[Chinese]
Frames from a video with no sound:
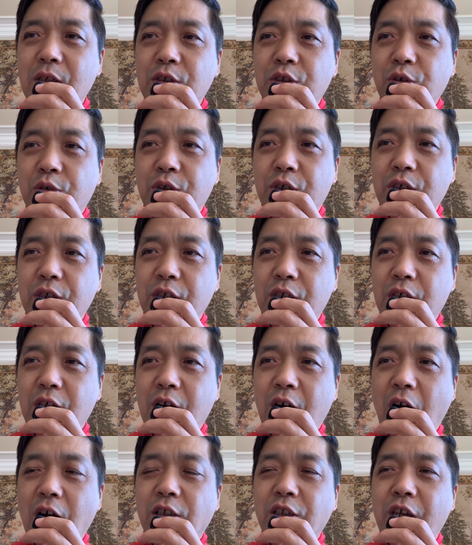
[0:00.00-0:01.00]
就是
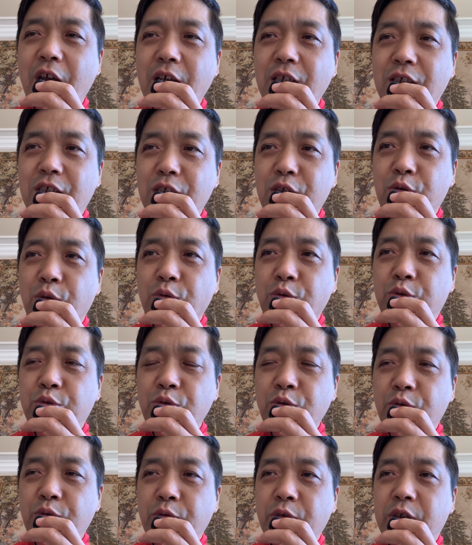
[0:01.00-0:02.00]
航天系统、
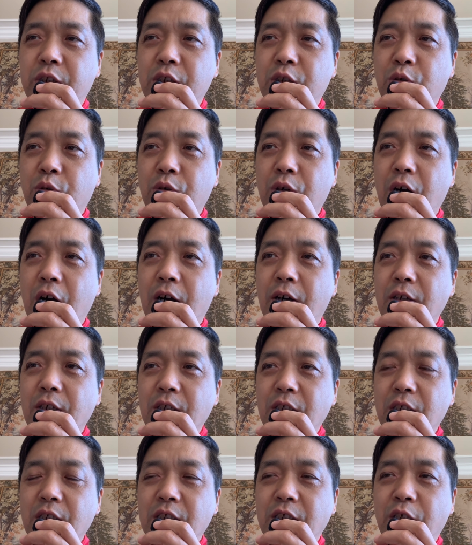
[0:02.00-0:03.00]
军工系统啊，
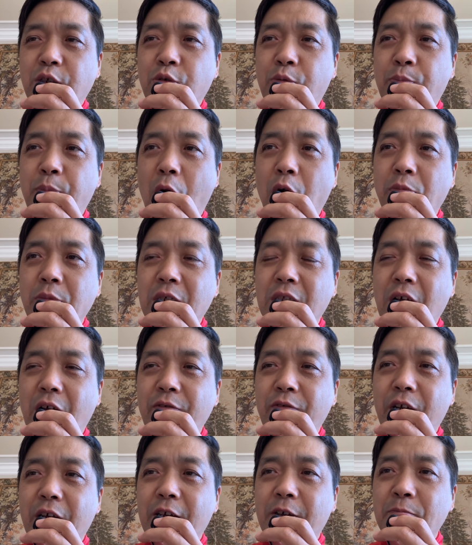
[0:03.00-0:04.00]
这种保密
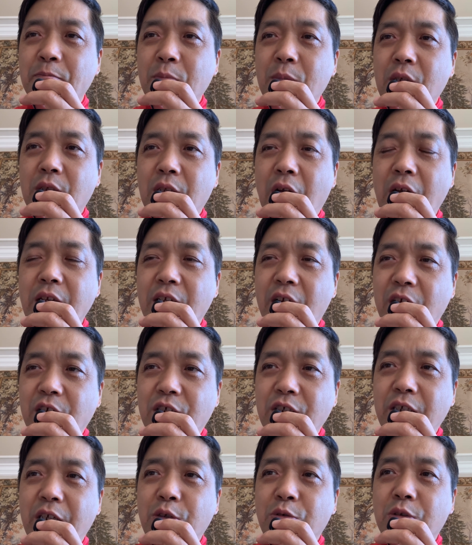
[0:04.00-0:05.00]
单位，它应该
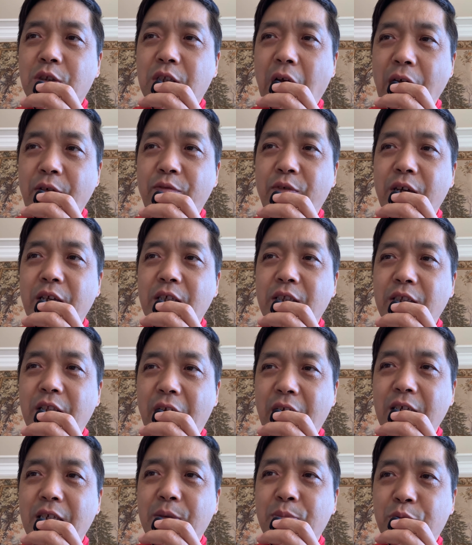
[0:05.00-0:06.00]
是那种单位
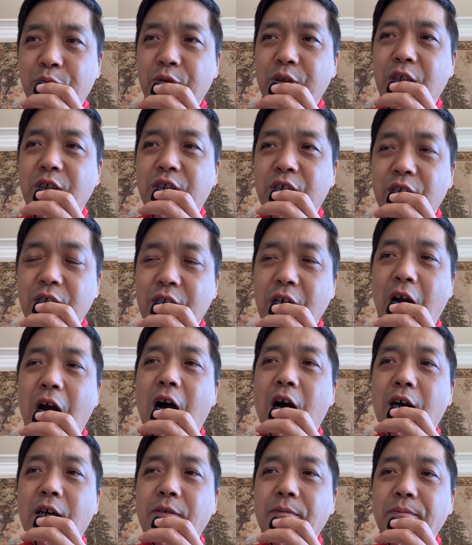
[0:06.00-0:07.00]
内部的警察